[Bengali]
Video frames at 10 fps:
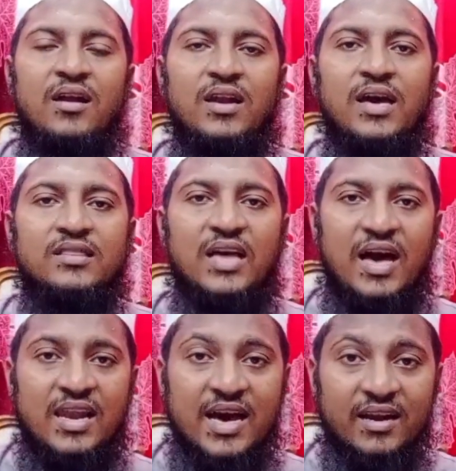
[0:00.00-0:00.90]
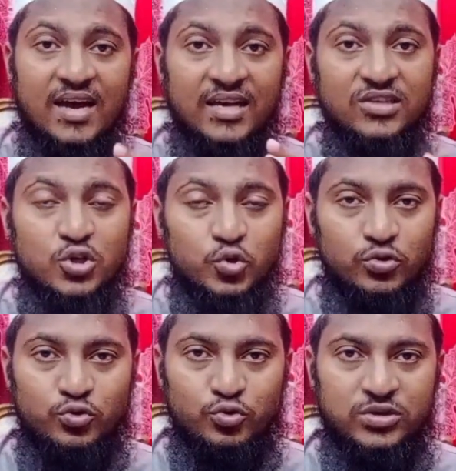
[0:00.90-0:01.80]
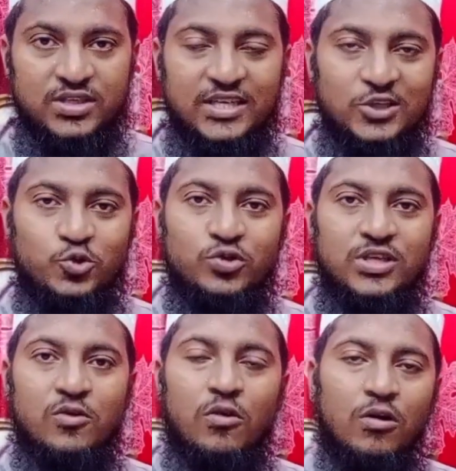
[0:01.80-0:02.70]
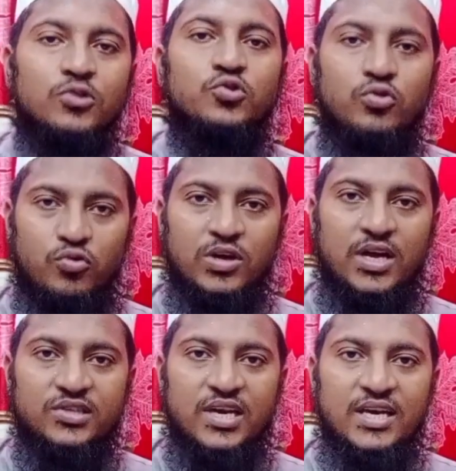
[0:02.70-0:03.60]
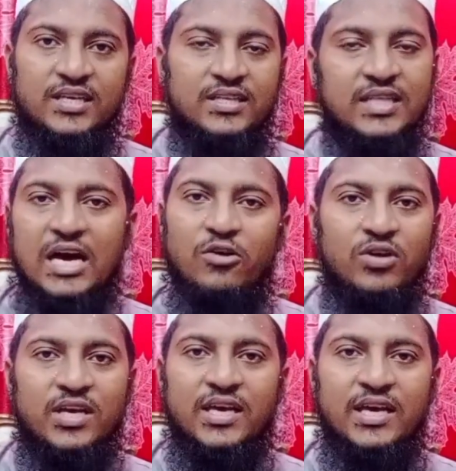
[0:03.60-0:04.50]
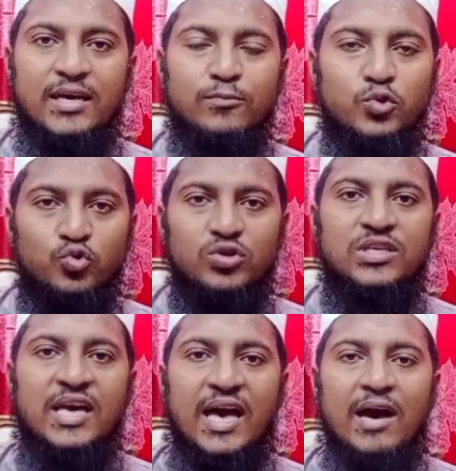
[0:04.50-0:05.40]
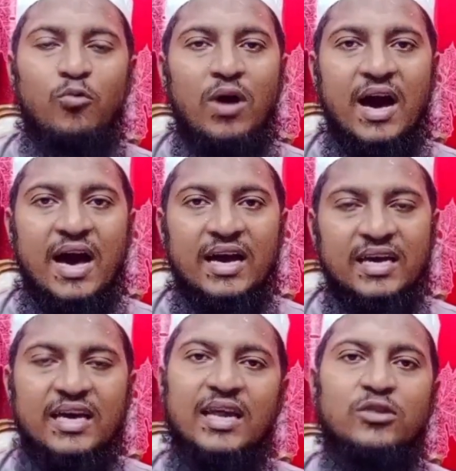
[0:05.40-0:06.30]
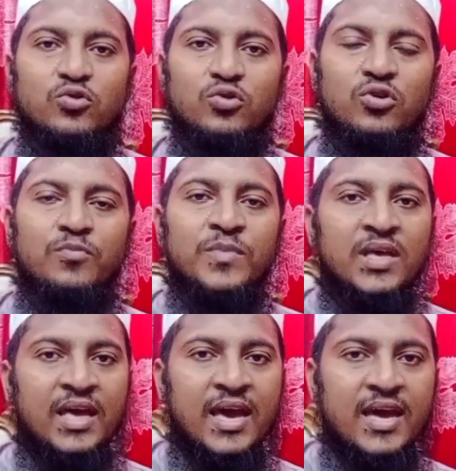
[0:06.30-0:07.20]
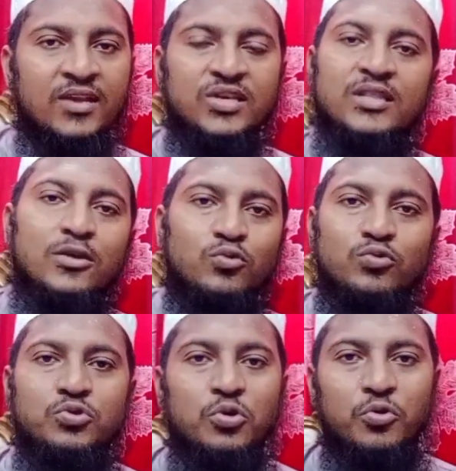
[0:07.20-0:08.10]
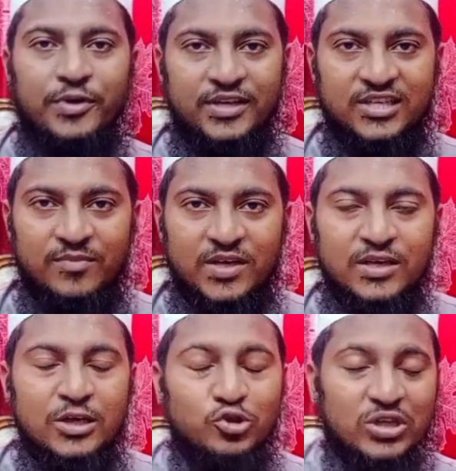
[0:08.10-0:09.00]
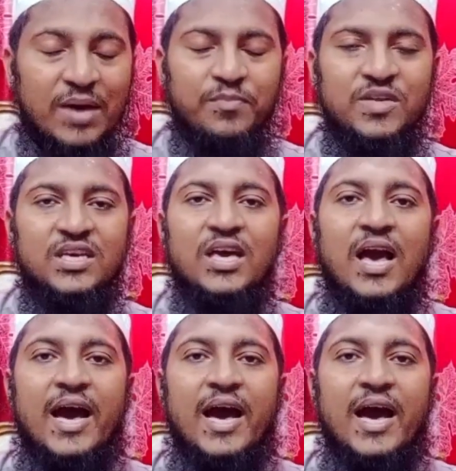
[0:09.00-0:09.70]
আল্লাহ তালা রাজি সন্তুষ্টি যদি অর্জন করা যায় তাহলে দুনিয়া ও তো এর চাইতে তুচ্ছ হয়ে যাবে যদি আপনি